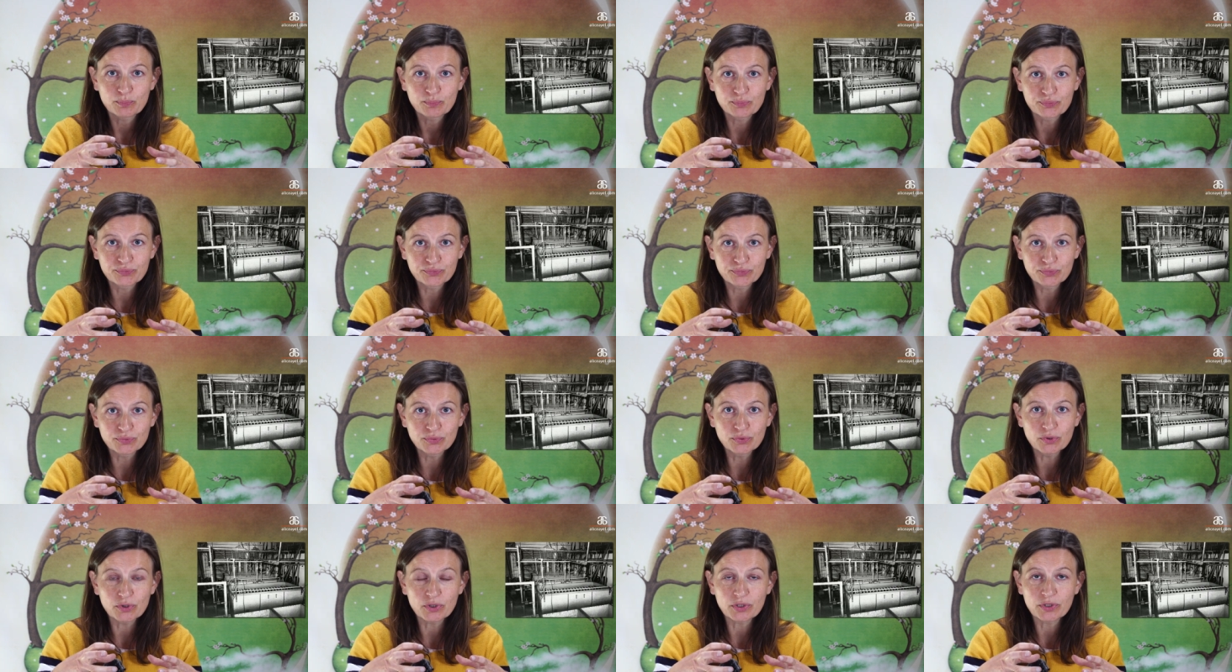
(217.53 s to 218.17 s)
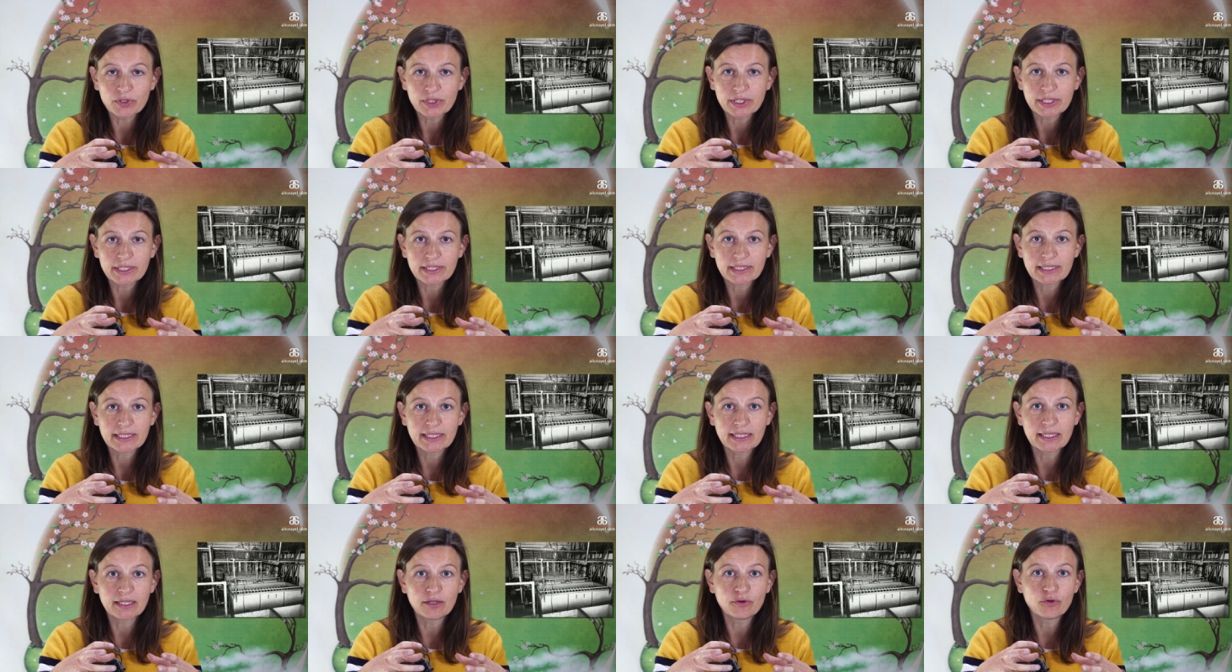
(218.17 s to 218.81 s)
pour
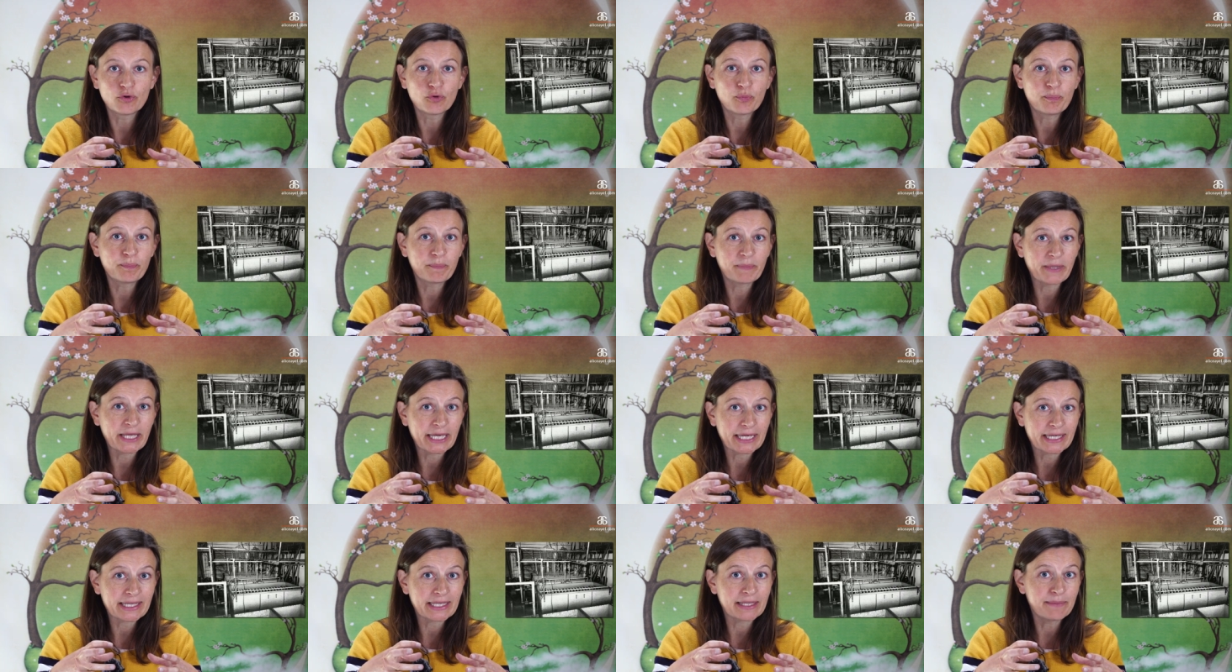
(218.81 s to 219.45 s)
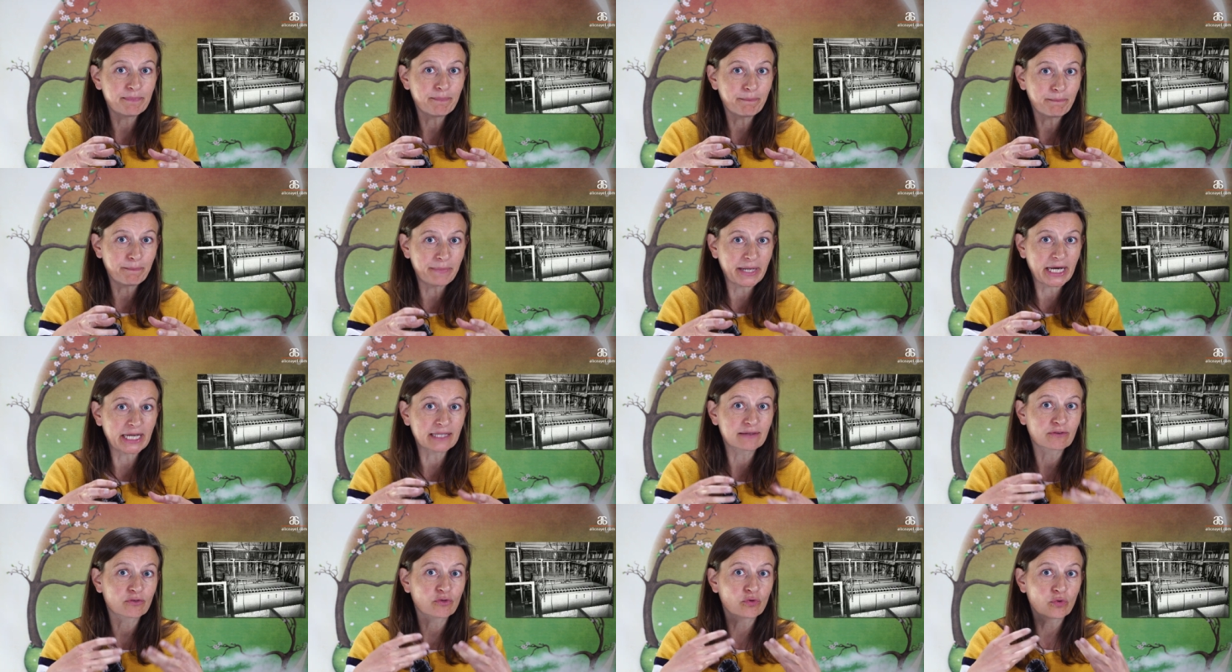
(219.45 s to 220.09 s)
qu'il ne périme
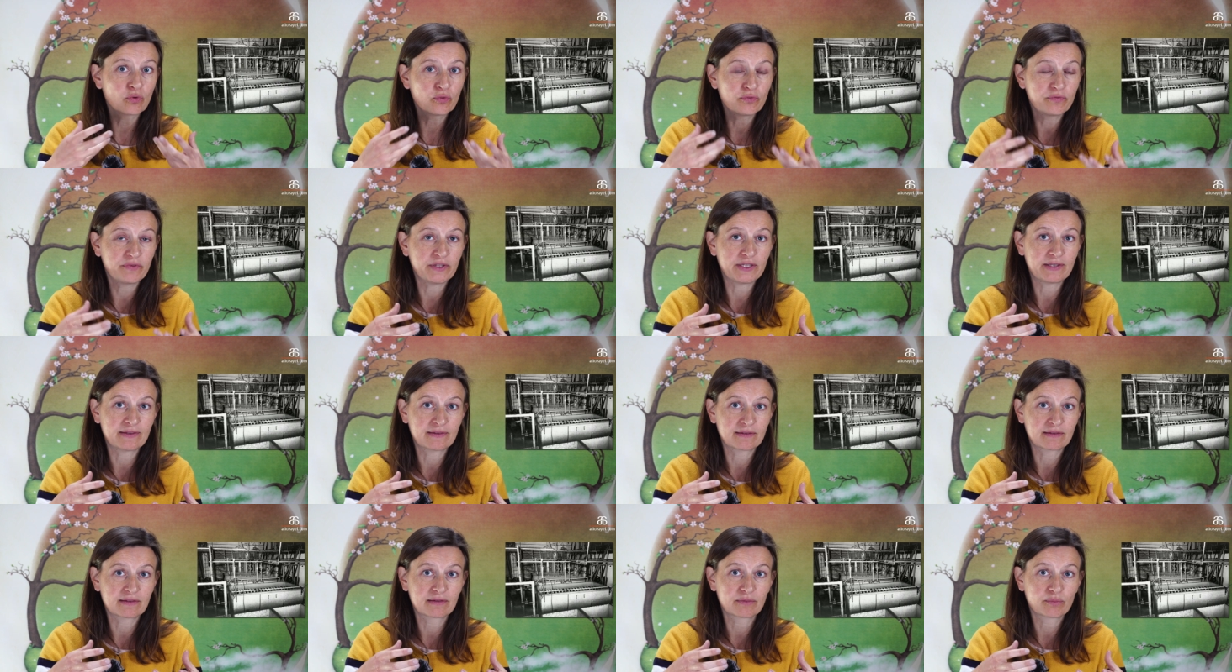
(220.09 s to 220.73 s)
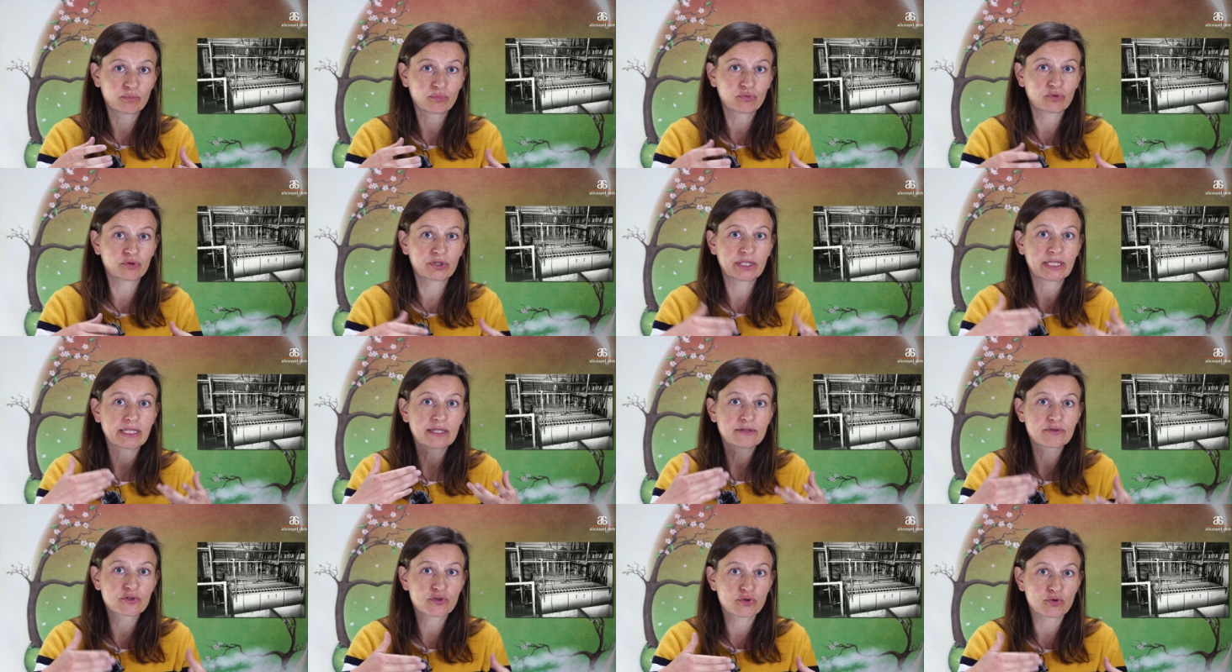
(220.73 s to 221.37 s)
pas trop vite, pour
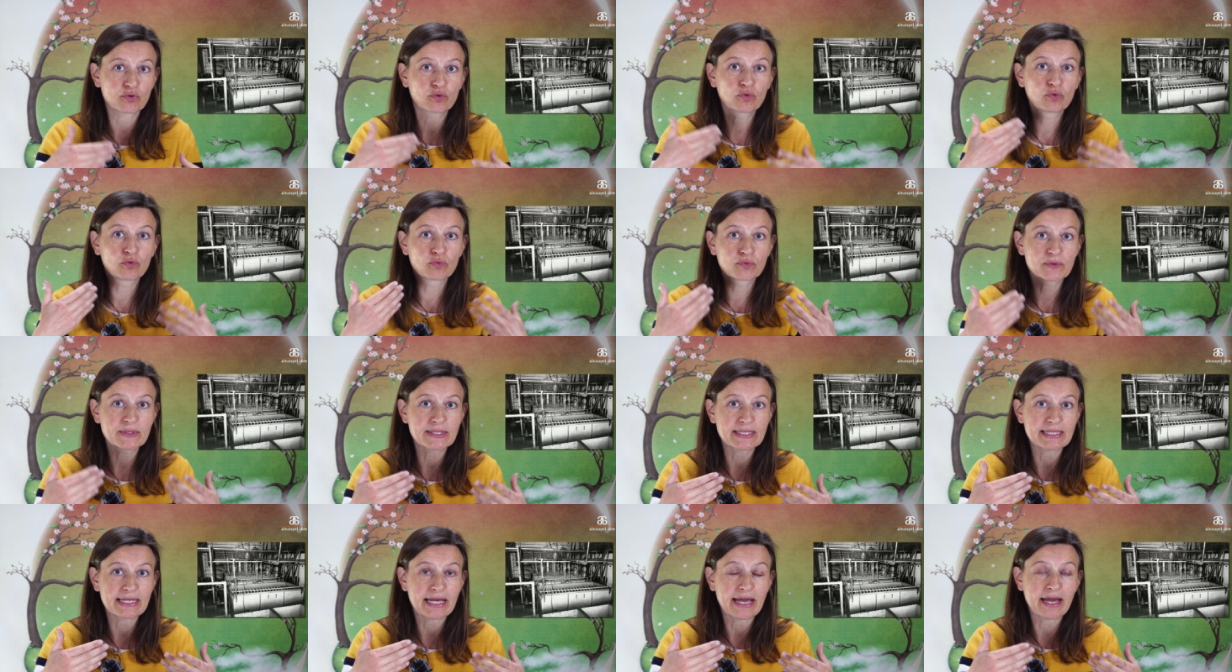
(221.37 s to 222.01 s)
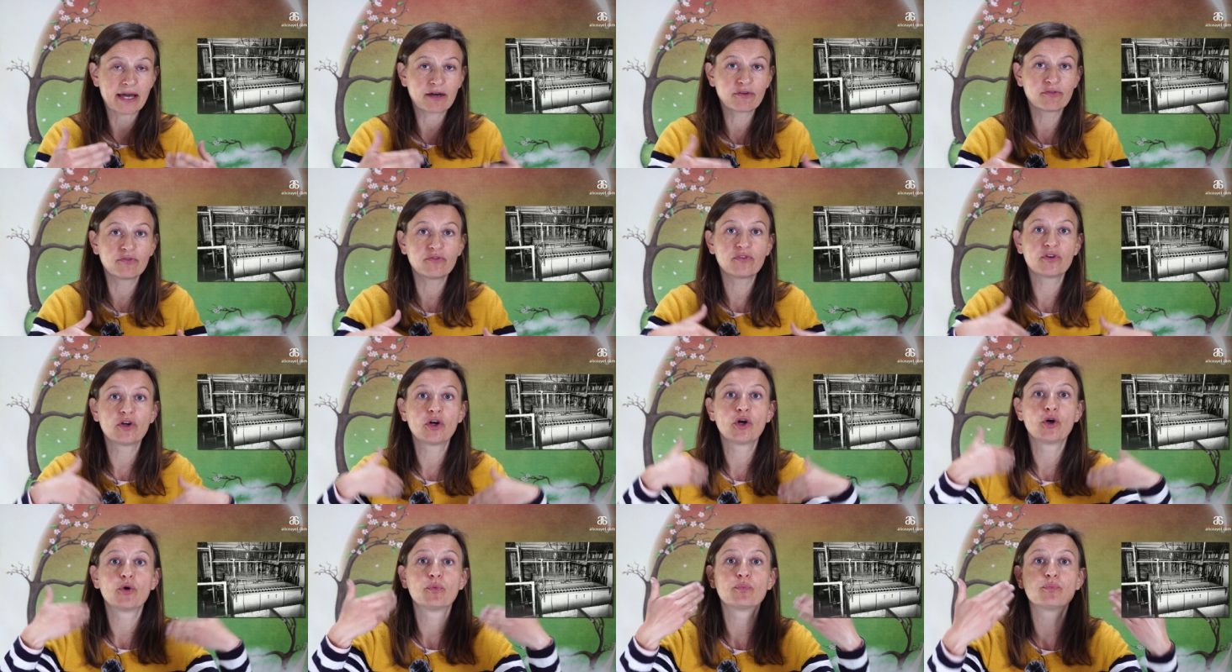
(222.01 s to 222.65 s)
qu'il se conserve
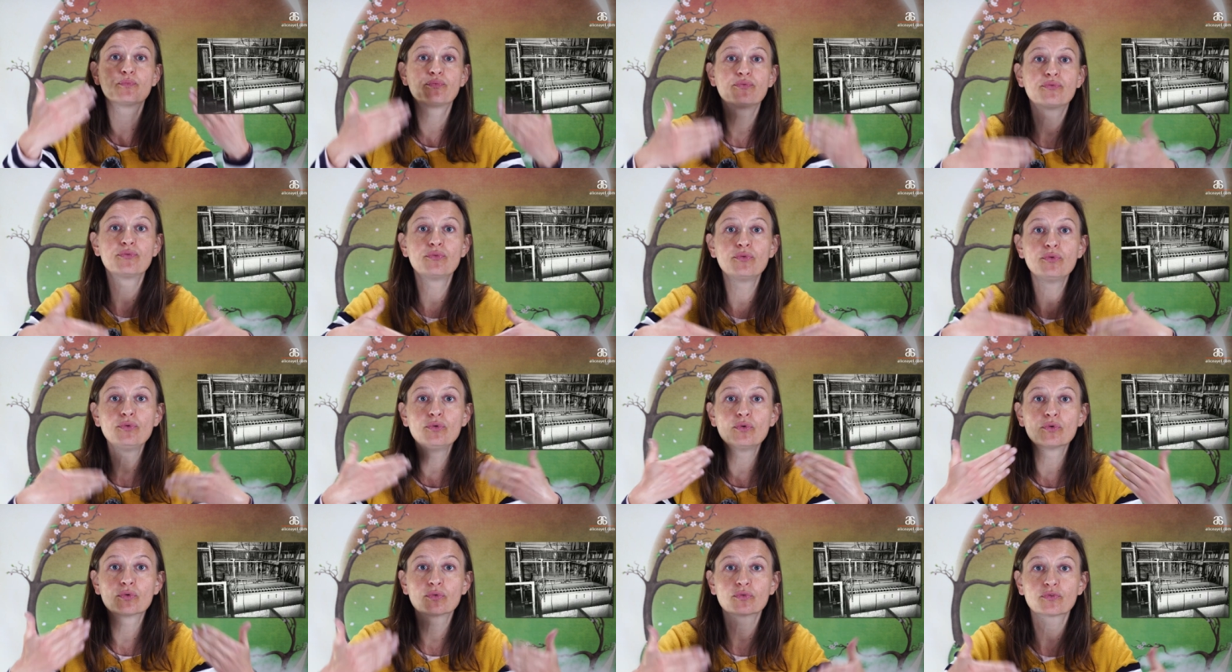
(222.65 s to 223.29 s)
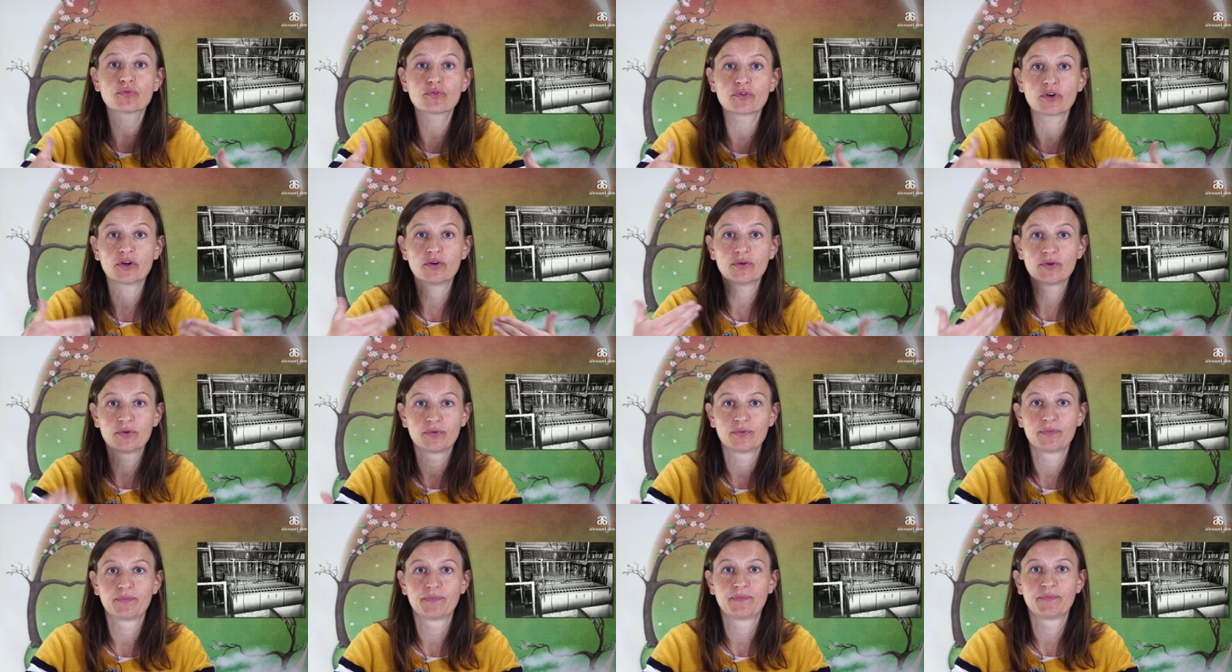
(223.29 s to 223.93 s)
plus longtemps.